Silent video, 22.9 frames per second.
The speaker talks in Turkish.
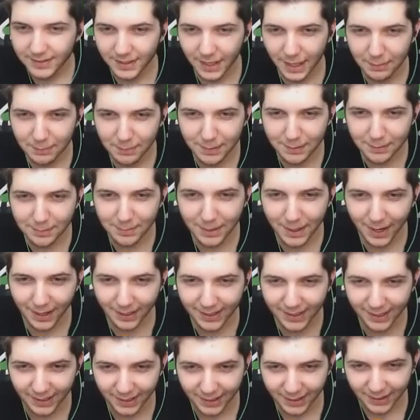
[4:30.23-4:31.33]
sniper
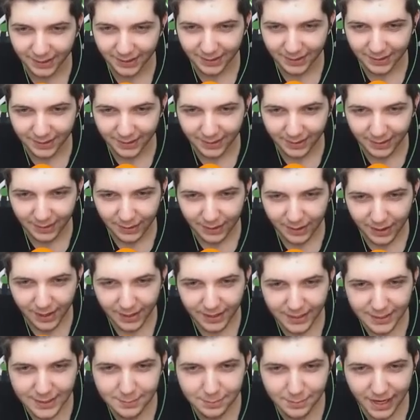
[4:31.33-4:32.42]
bırak.
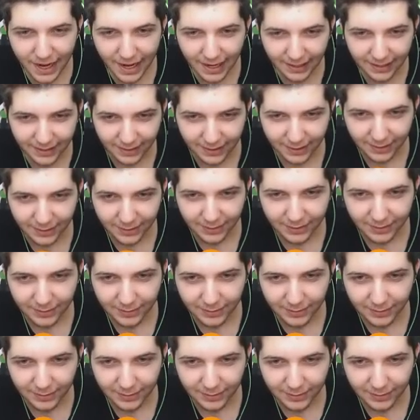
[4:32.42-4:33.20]
Enes bırak.